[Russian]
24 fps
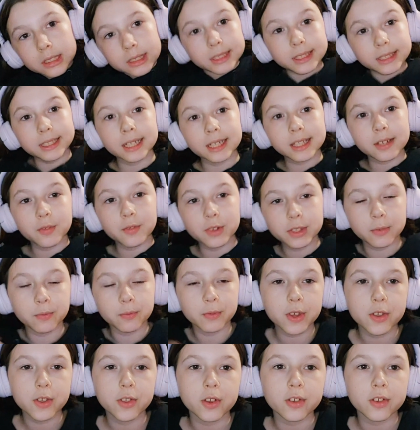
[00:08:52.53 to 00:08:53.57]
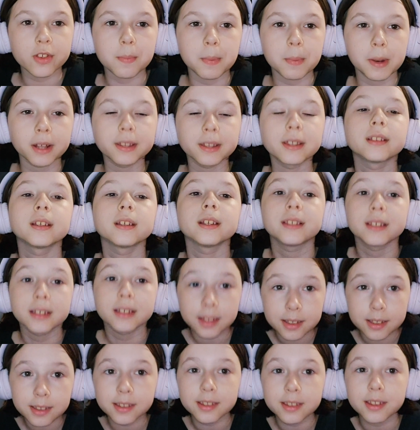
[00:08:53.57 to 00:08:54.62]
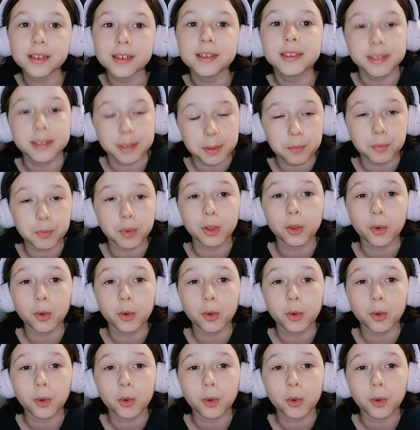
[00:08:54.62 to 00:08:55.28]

Где-то в этом видео запрятан 11 символ